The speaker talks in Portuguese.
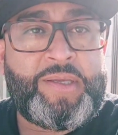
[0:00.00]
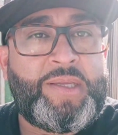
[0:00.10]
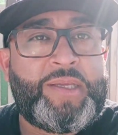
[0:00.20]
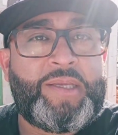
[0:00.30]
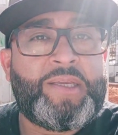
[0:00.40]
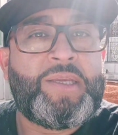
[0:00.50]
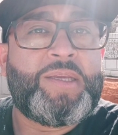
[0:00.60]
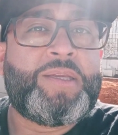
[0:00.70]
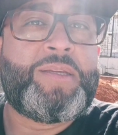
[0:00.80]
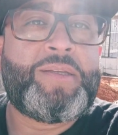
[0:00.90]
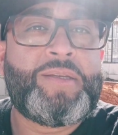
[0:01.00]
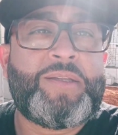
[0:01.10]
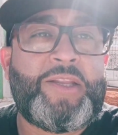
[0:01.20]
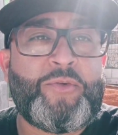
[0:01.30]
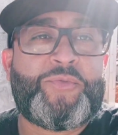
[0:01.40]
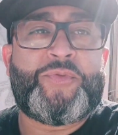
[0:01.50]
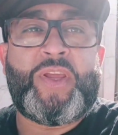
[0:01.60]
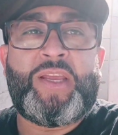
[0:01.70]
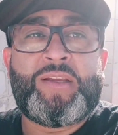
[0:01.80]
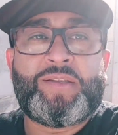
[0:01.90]
e dê um
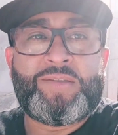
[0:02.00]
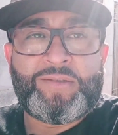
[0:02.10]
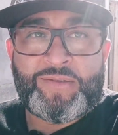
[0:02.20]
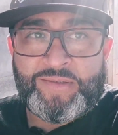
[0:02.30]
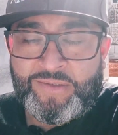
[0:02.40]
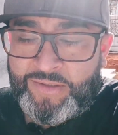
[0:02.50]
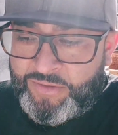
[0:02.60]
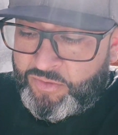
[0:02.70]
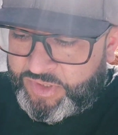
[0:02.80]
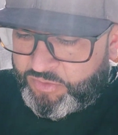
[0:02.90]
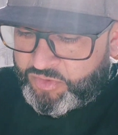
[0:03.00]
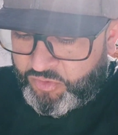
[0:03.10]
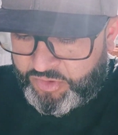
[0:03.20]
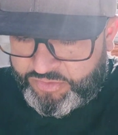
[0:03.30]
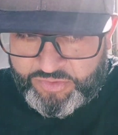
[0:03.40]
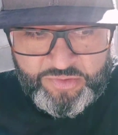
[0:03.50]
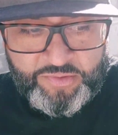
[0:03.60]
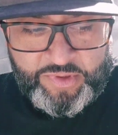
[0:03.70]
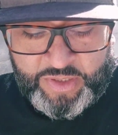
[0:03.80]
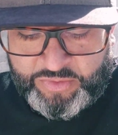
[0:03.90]
fim nos seus sonhos
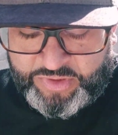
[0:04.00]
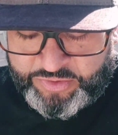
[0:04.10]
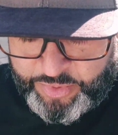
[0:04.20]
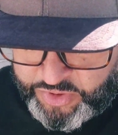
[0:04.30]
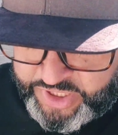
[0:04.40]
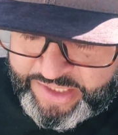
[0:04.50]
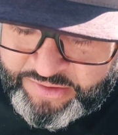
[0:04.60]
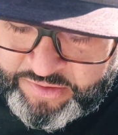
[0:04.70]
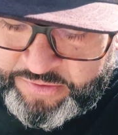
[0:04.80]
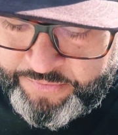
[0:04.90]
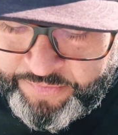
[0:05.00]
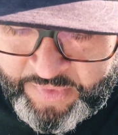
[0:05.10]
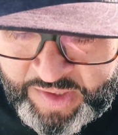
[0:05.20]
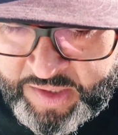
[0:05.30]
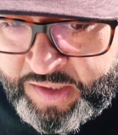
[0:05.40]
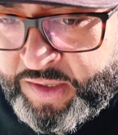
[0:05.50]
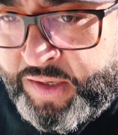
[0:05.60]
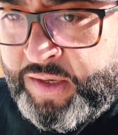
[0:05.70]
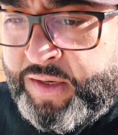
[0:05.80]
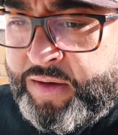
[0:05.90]
e nos seus projetos.
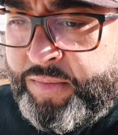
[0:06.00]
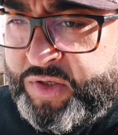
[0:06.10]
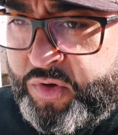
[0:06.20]
Mas